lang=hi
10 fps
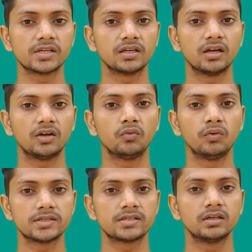का
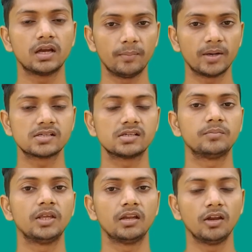डुअल कैमरा सेटअप
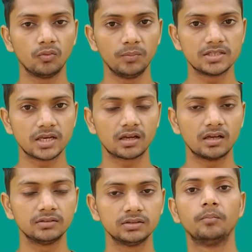देखने को मिल जाएगा
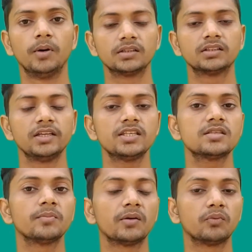बात करें इस
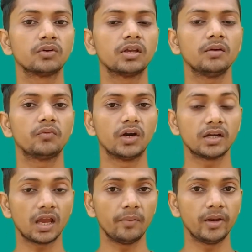स्मार्टफोन के फ्रंट
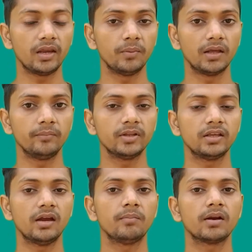कैमरे के बारे में तो
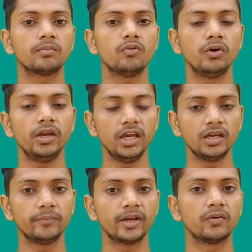यहाँ पर आपको 8
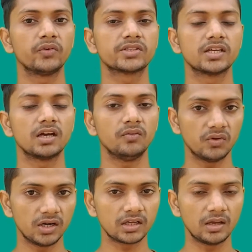मेगा का
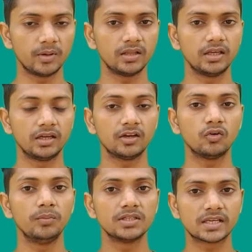फ्रंट कैमरा देखने को
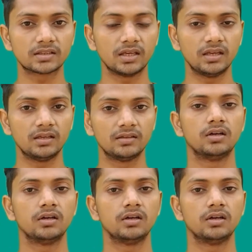मिल सकता है